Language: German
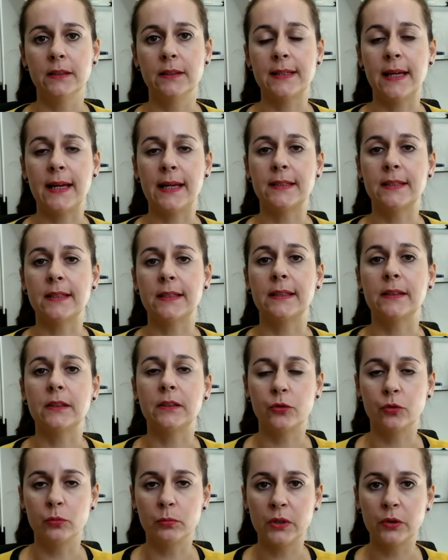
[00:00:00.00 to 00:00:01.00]
Das heißt,
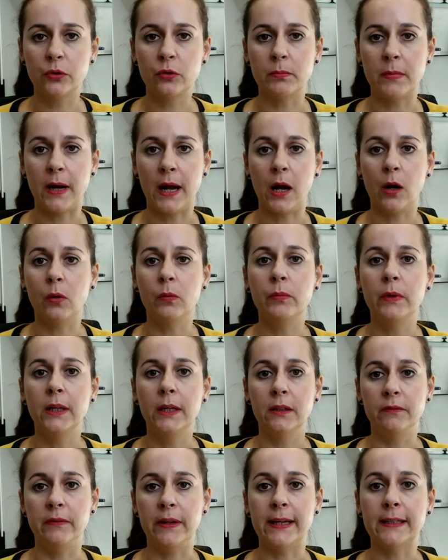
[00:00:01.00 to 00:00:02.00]
summa summarum
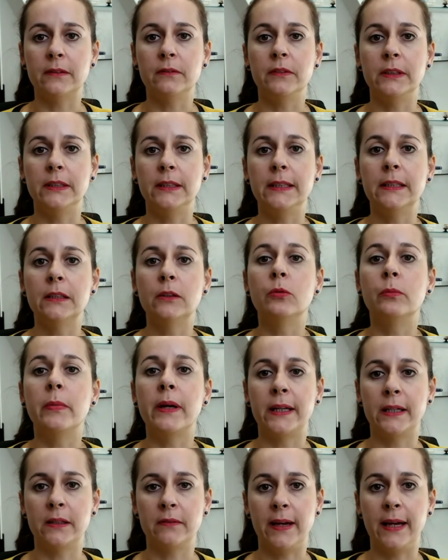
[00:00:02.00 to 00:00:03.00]
werden wir hier um
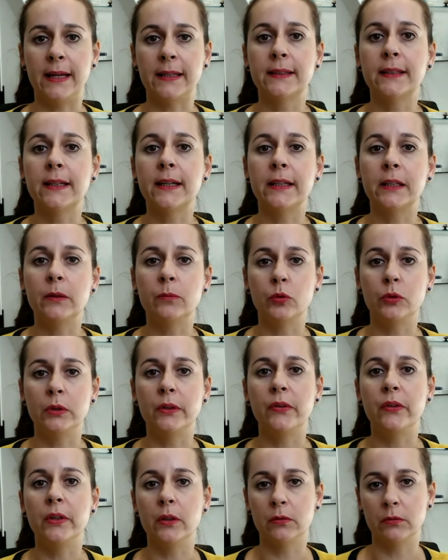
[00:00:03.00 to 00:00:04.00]
eine weitere
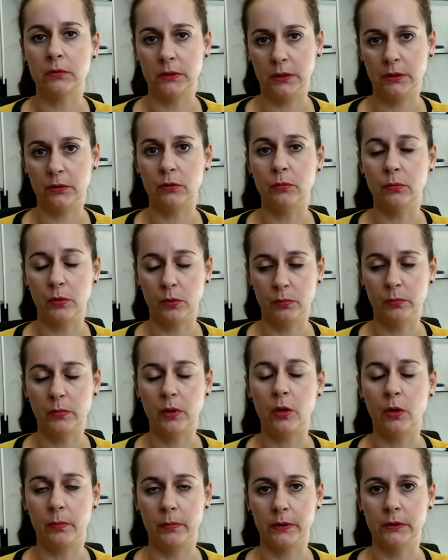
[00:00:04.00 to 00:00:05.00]
Immunisierung nicht
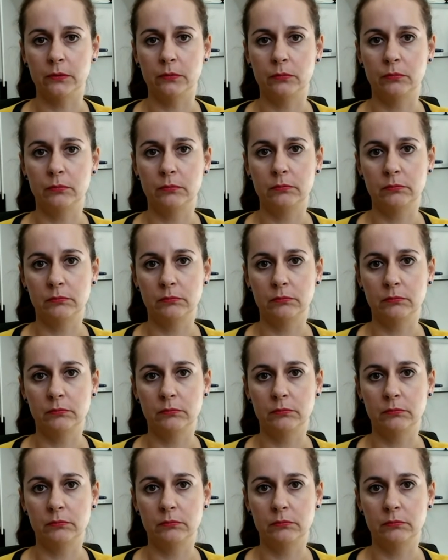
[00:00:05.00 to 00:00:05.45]
rumkommen.